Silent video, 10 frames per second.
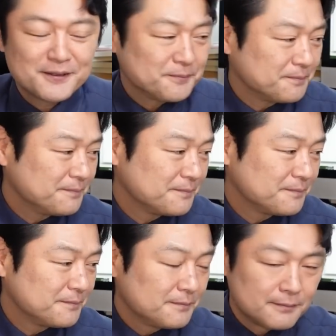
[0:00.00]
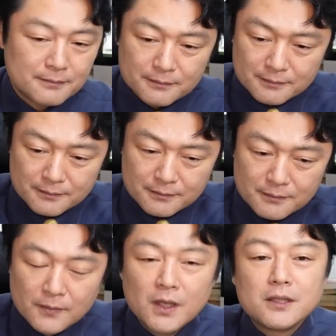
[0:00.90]
んうんうん
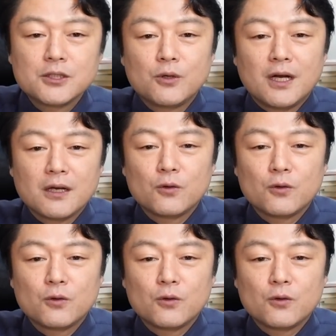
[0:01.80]
白がこ